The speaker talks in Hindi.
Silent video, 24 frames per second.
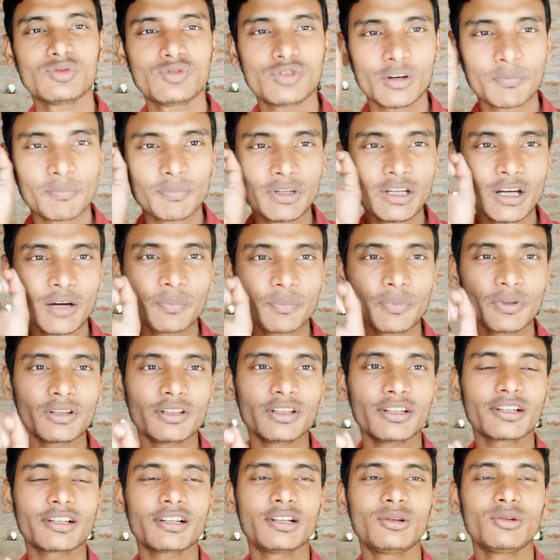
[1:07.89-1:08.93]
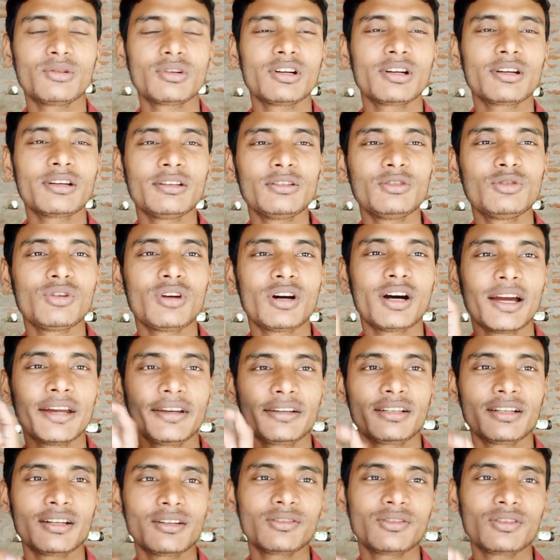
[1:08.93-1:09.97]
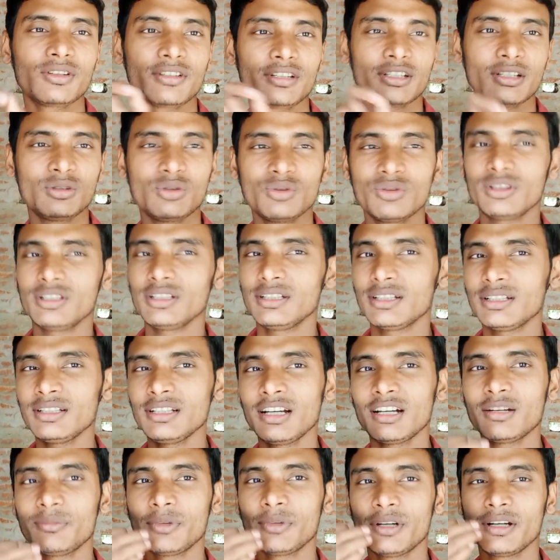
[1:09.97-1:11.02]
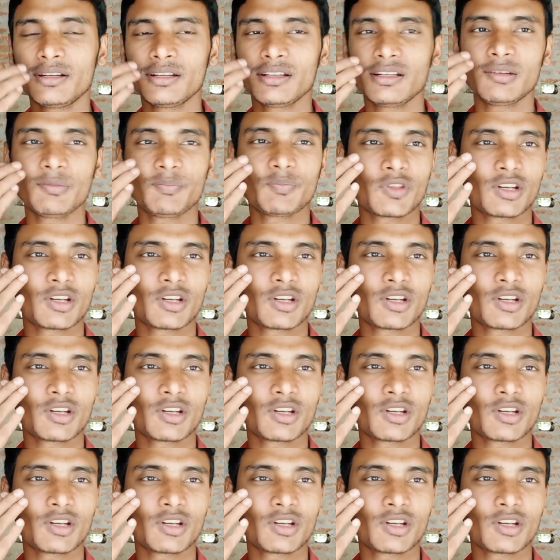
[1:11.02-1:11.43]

जब भी आपने देखा होगा कि जो हाईटेक सिटीज होती हैं या हमारे